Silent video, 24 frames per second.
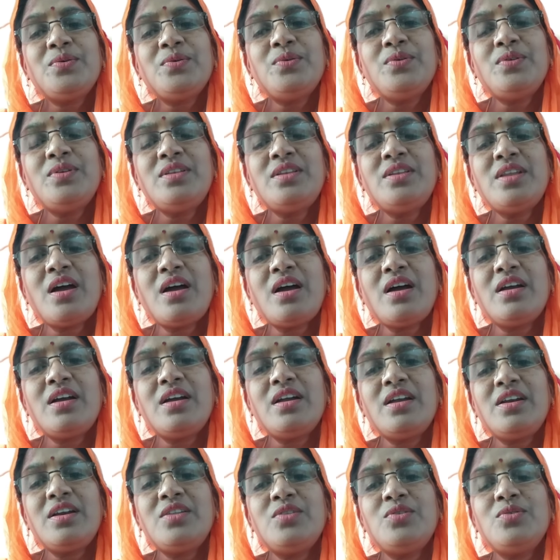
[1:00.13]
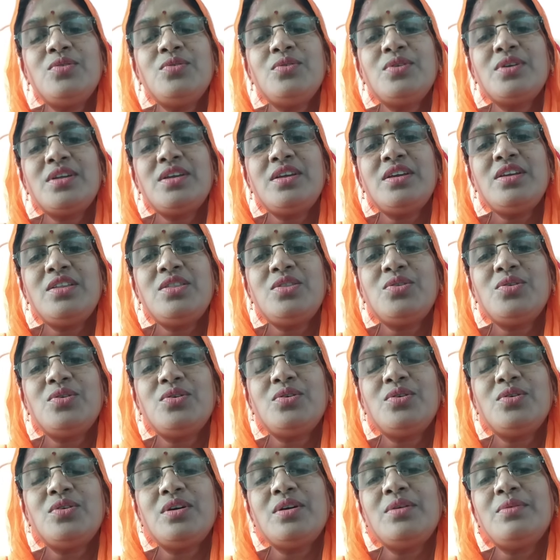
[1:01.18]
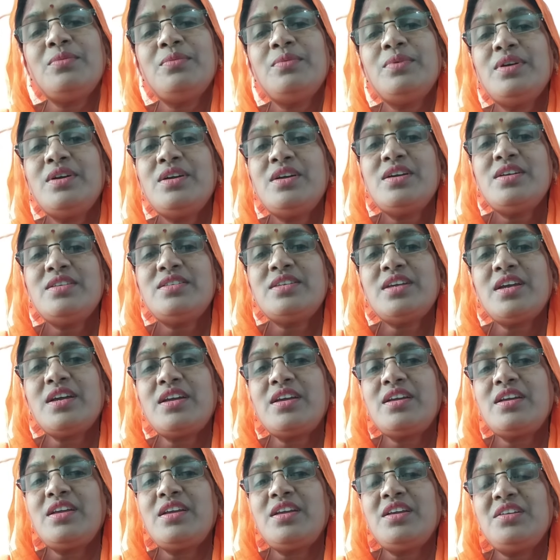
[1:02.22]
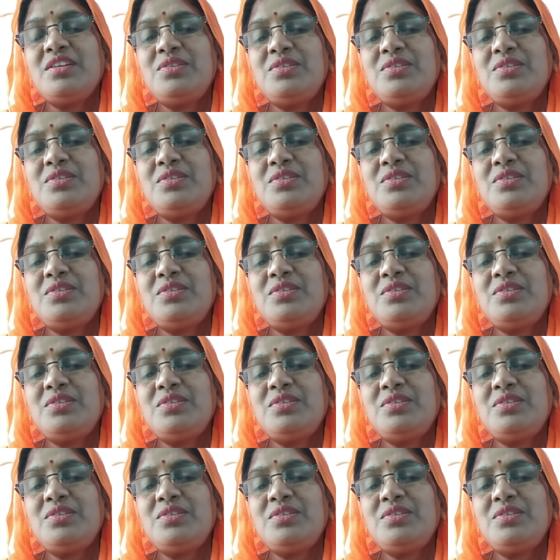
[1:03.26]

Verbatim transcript: गुंडागर्दों की तो अब चक्के